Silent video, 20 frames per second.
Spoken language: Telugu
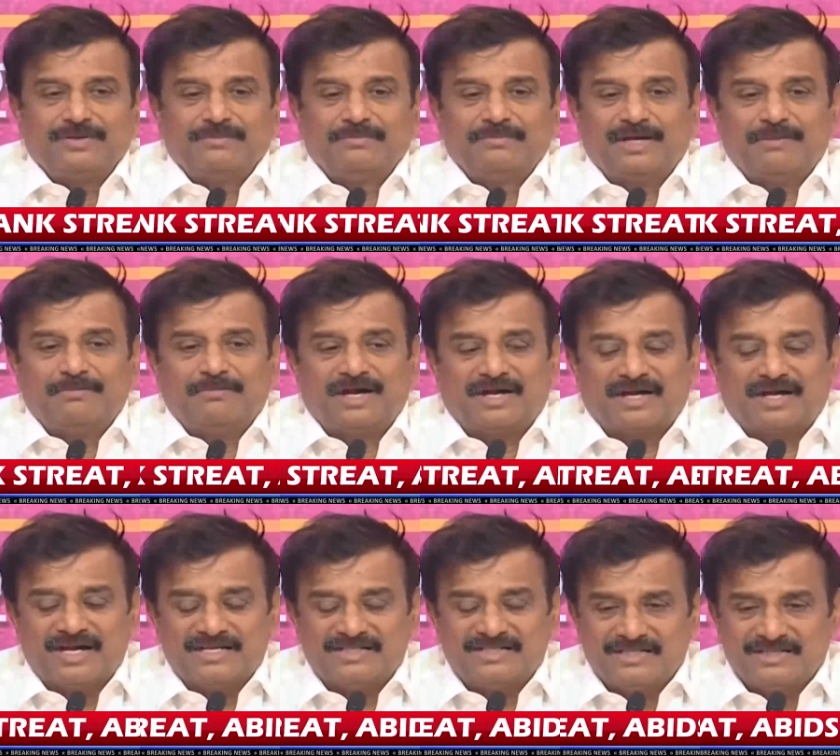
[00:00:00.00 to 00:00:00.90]
మరి మా
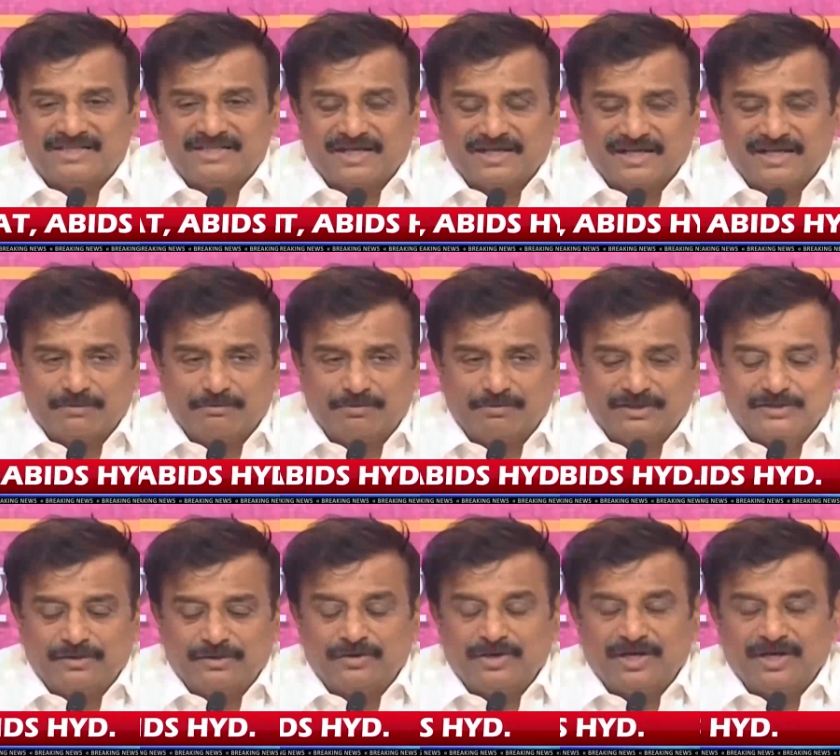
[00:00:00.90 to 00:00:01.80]
కాన్స్టిట్యున్సీలో ఈ
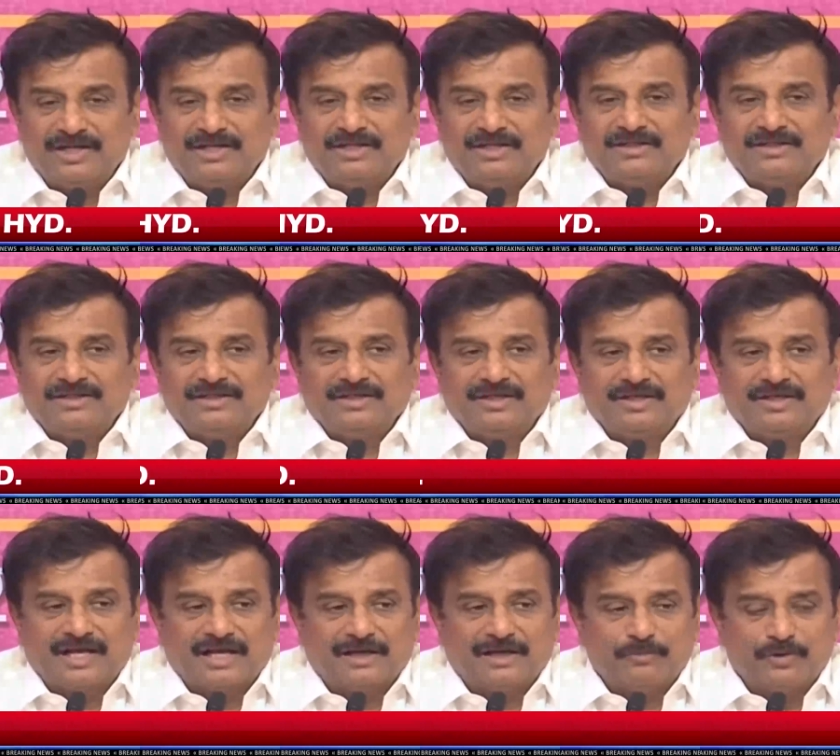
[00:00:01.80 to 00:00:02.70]
ఇబ్బందులు ఉన్నాయి
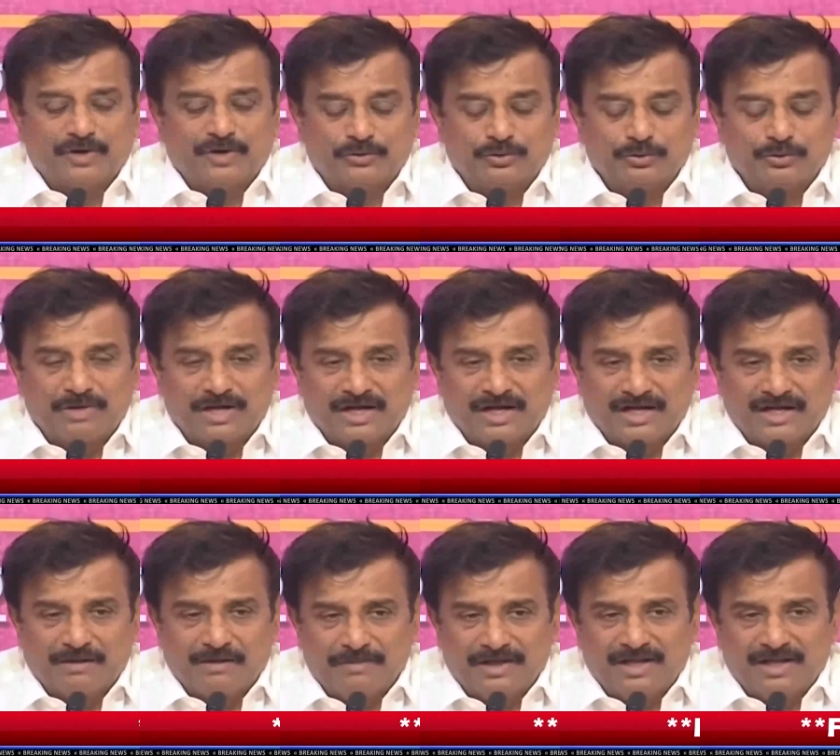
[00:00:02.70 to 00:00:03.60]
నాకు మొన్న దుబ్బాక
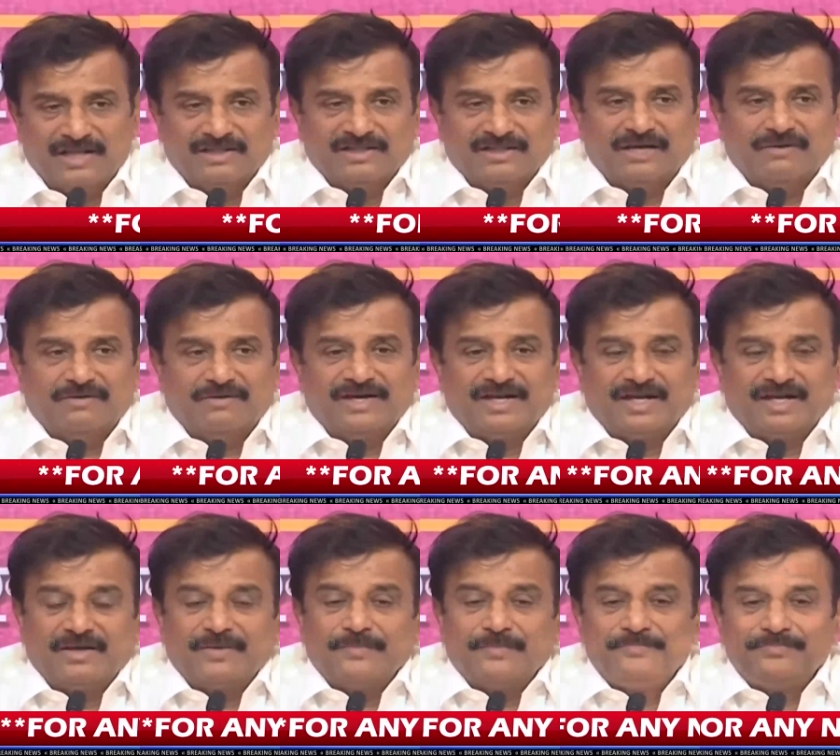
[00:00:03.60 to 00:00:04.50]
ఎమ్మెల్యే నిలబడ్డా
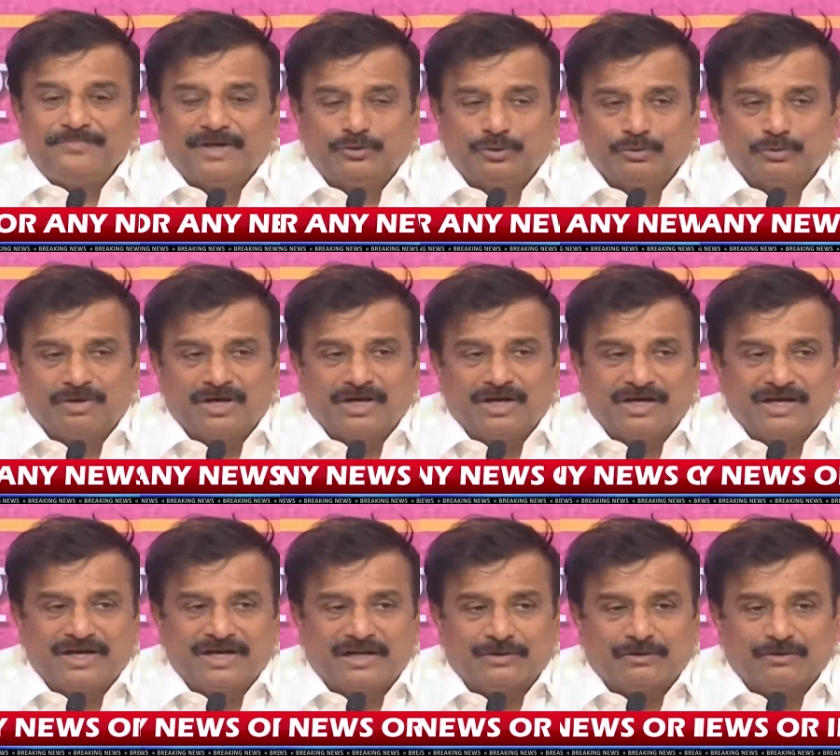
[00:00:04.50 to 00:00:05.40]
మరి
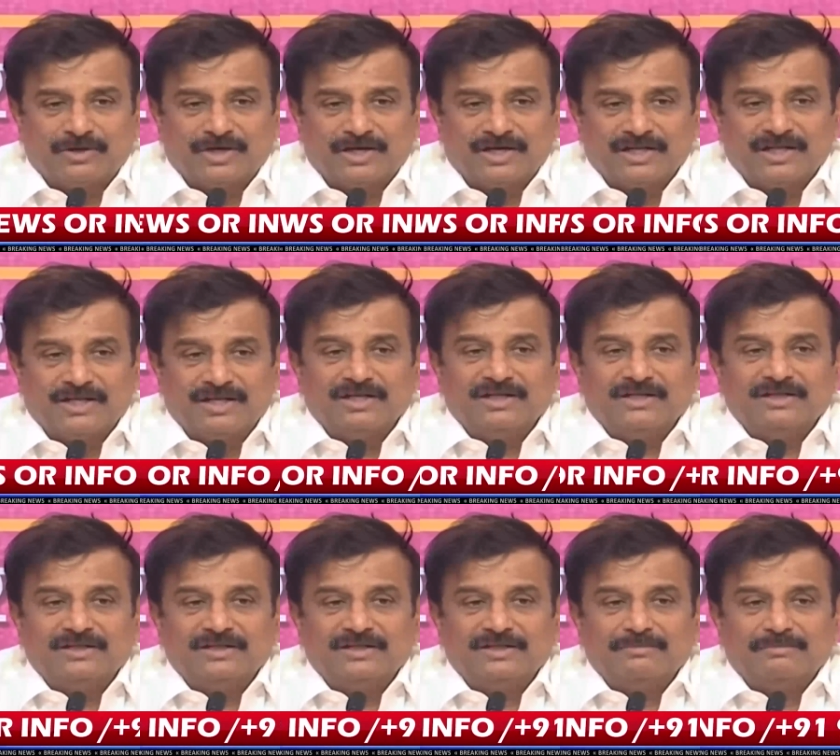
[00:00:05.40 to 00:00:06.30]
దుబ్బాకలో నాకు ఒకటి
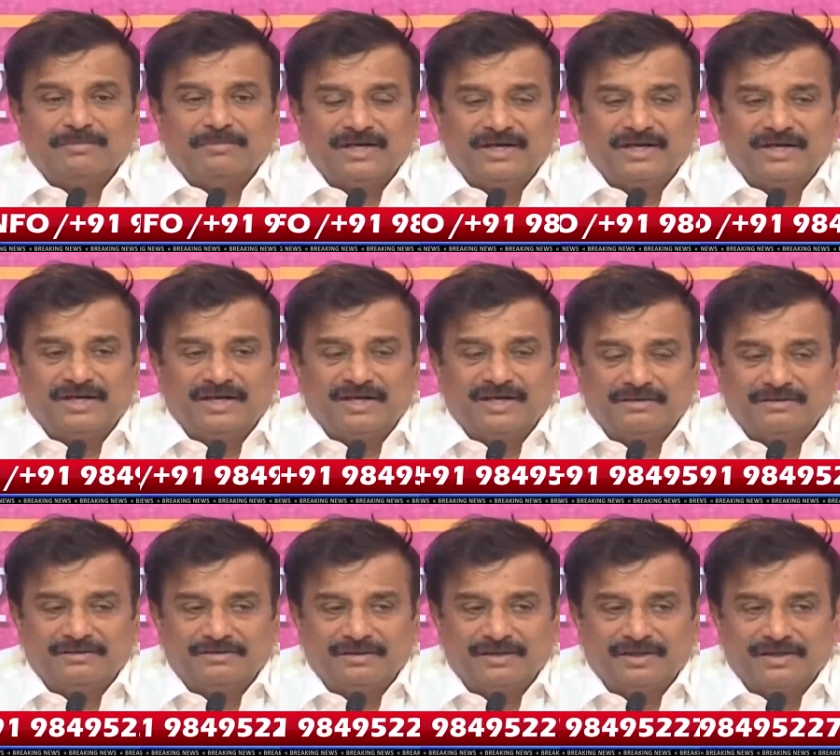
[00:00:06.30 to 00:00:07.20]
మరి
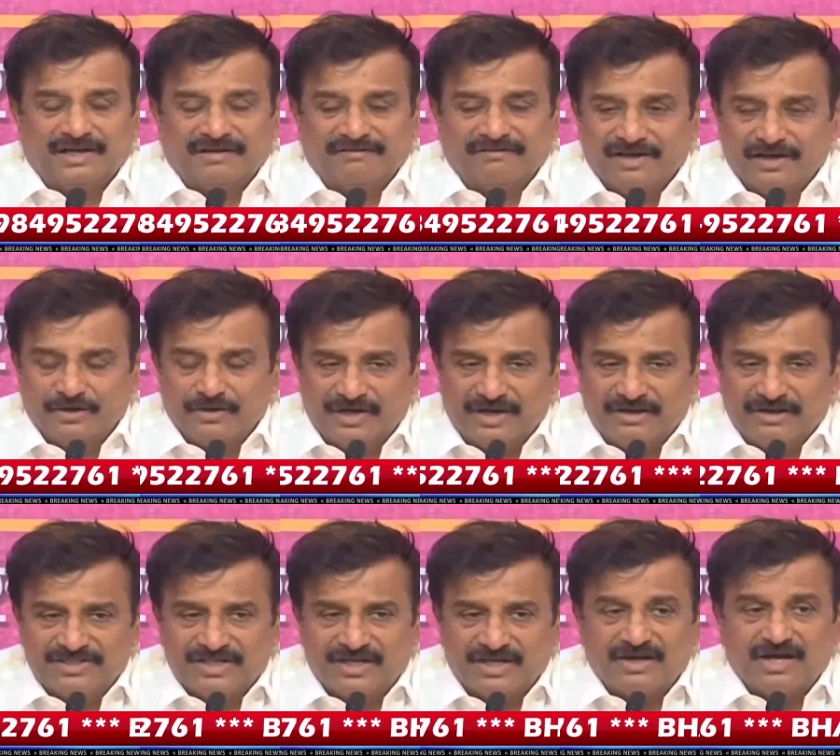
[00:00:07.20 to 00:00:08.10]
రెవెన్యూ
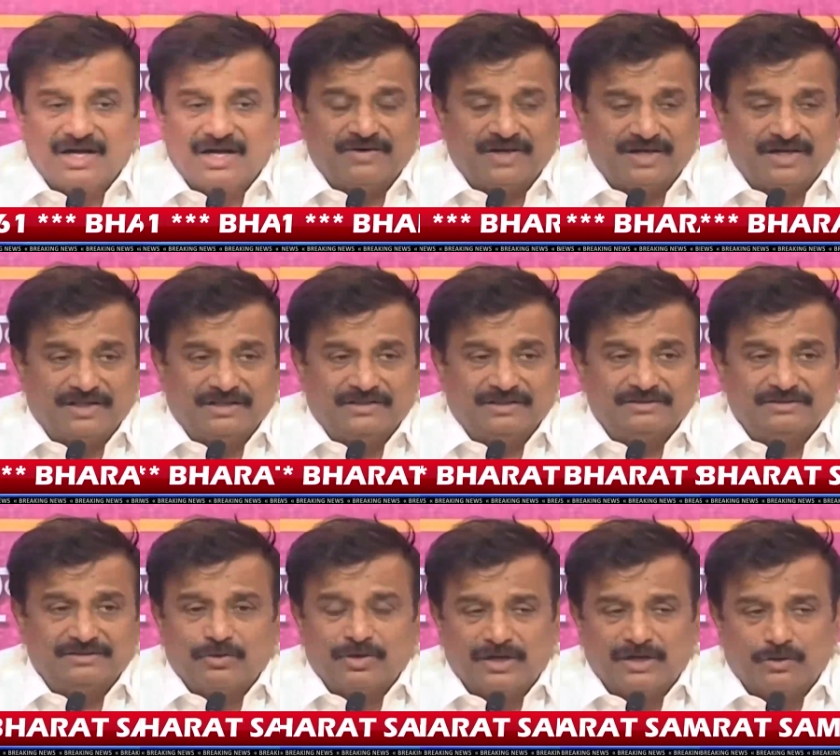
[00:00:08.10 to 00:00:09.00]
డివిజన్ కావాలి
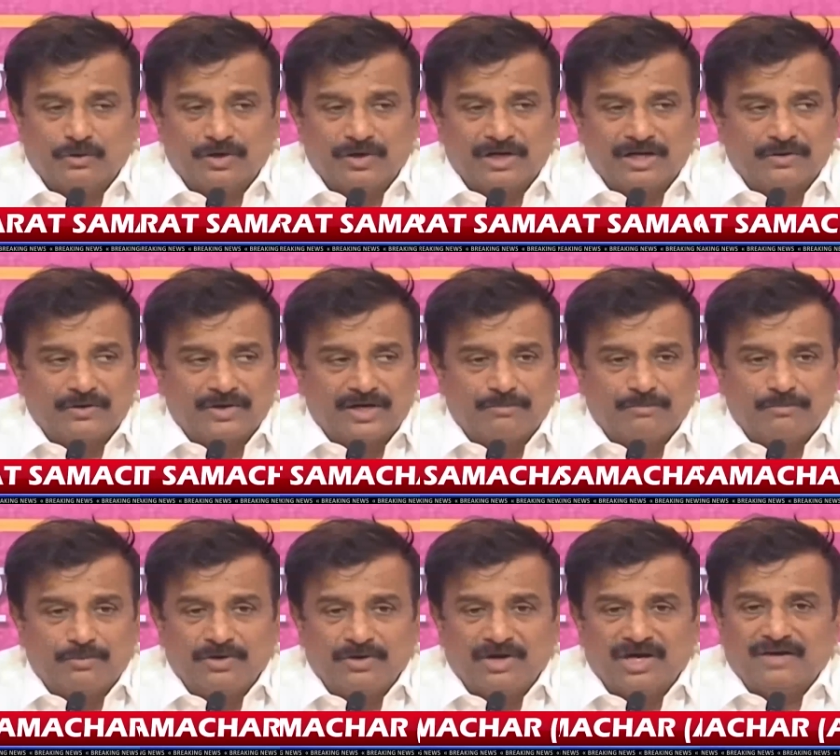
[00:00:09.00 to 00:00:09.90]
కొన్ని రోడ్లకు
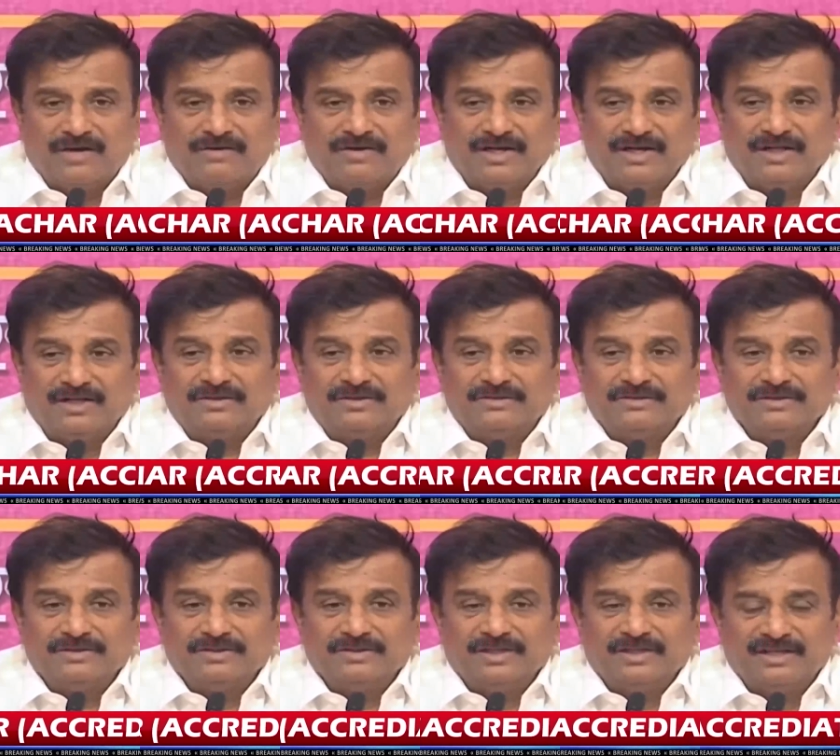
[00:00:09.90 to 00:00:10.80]
డబ్బులు కావాలి
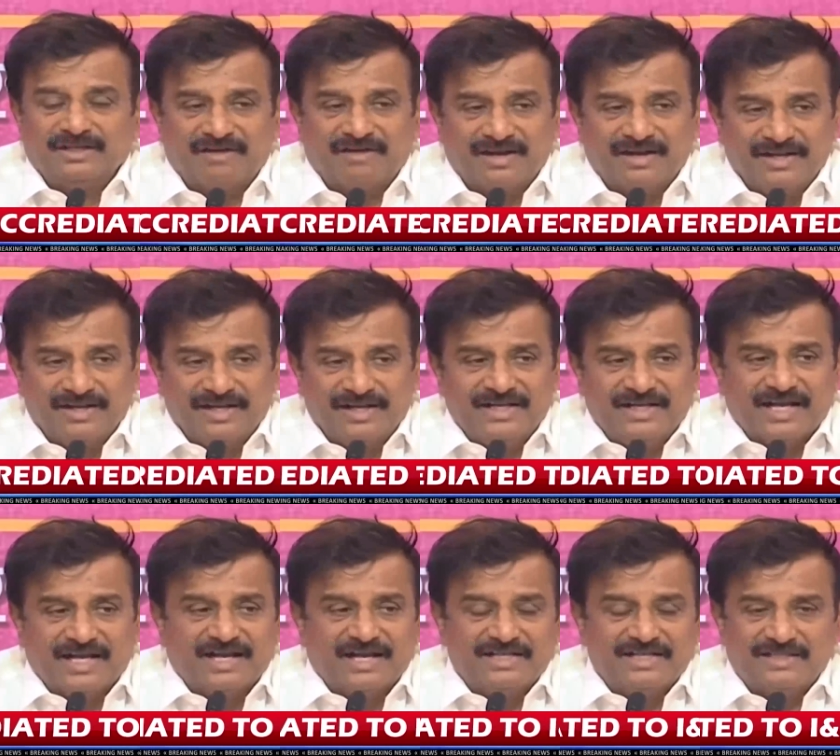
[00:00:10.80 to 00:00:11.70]
ఇవన్నీ
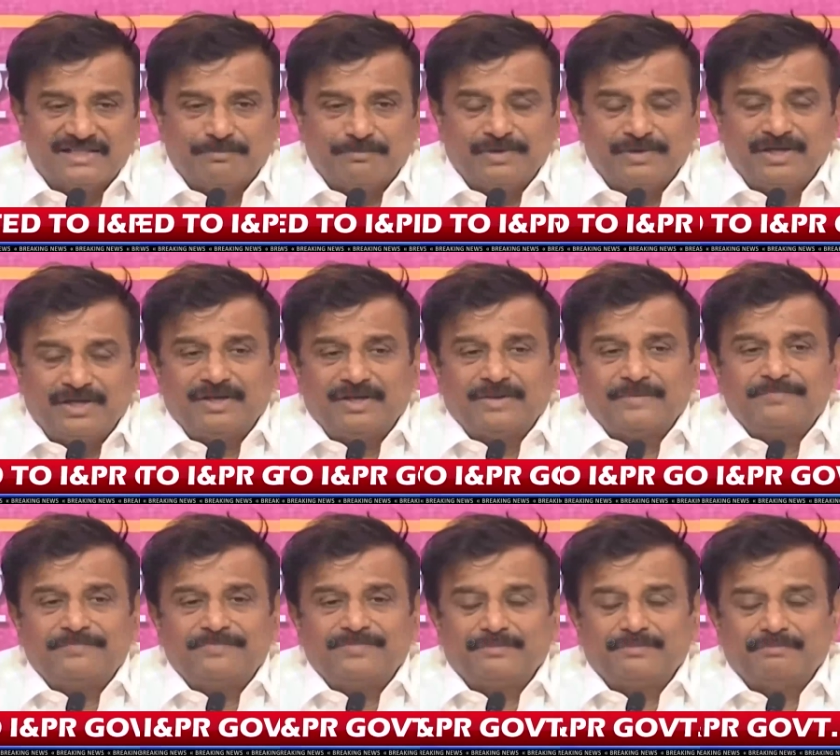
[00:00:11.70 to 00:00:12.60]
ఇవ్వాలని చెప్పి
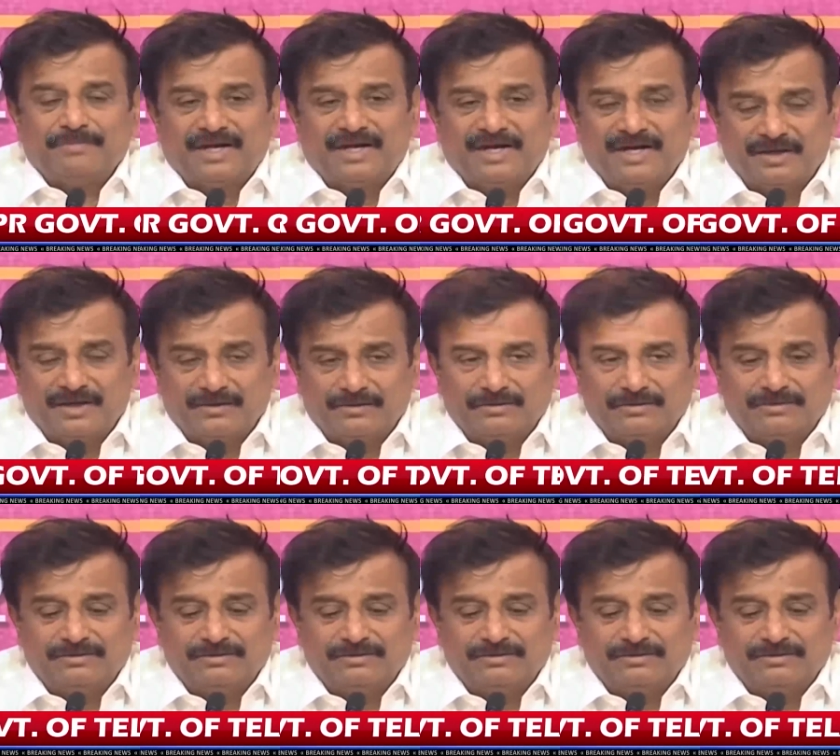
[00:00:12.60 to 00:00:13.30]
మరి నేను